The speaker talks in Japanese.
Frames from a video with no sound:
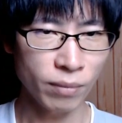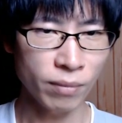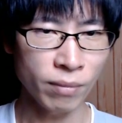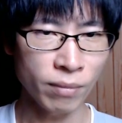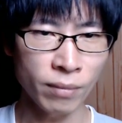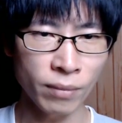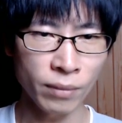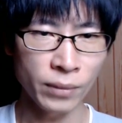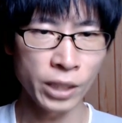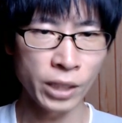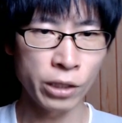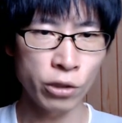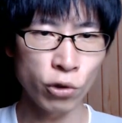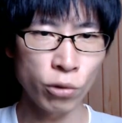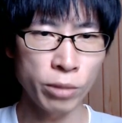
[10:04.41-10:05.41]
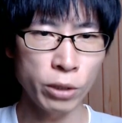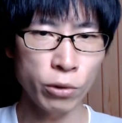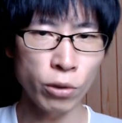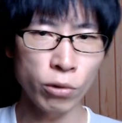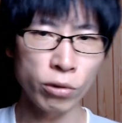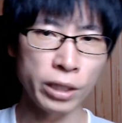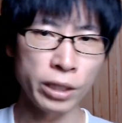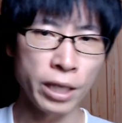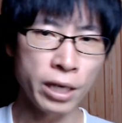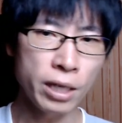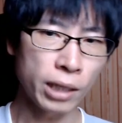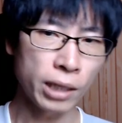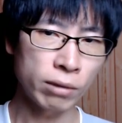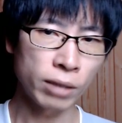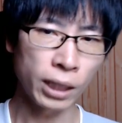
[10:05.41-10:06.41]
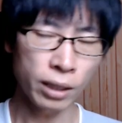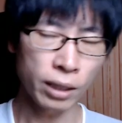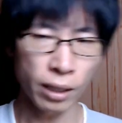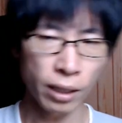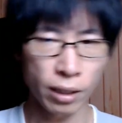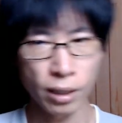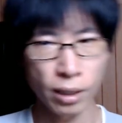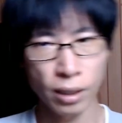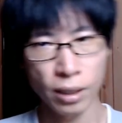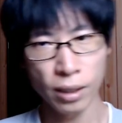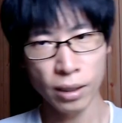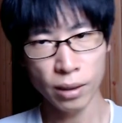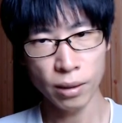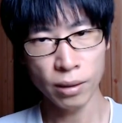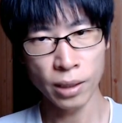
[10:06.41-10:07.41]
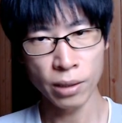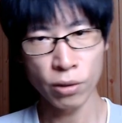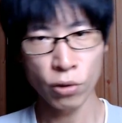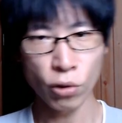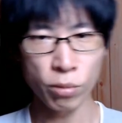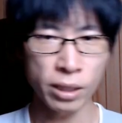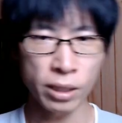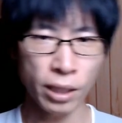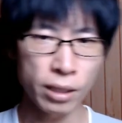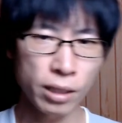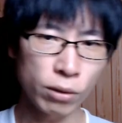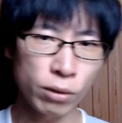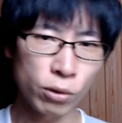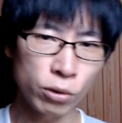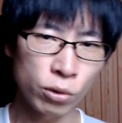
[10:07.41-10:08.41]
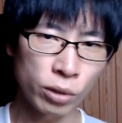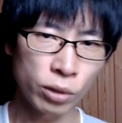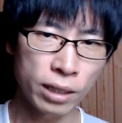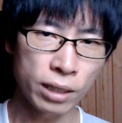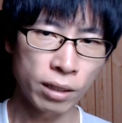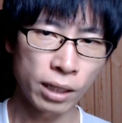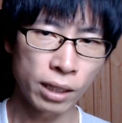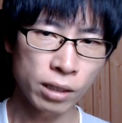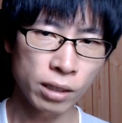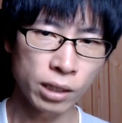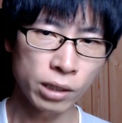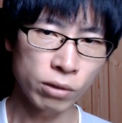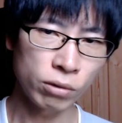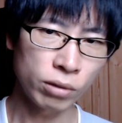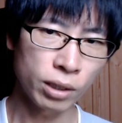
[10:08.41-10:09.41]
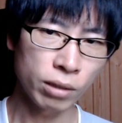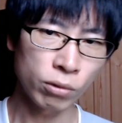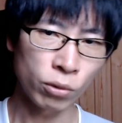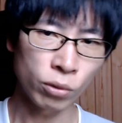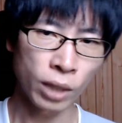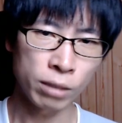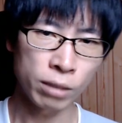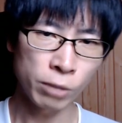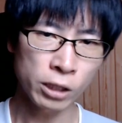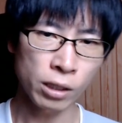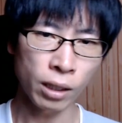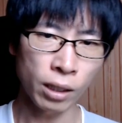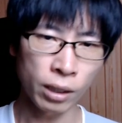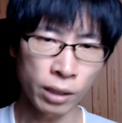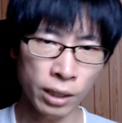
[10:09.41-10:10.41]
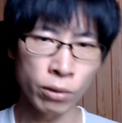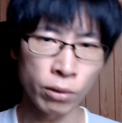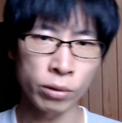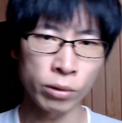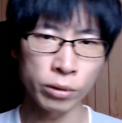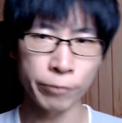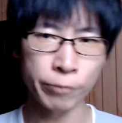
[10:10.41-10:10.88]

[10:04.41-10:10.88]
うん、日曜日の夜に寝れなくなって、月曜日最悪の状態で会社に行くっていうことありましたからね、よく。